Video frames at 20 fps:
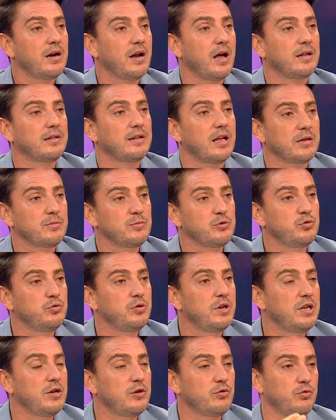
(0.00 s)

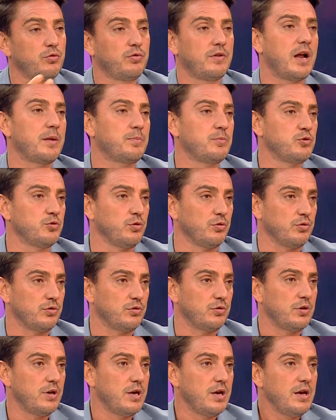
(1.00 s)
rahatlatmış yüreğine su serpmiş
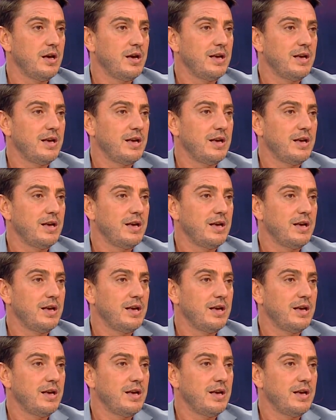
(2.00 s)
olurdun.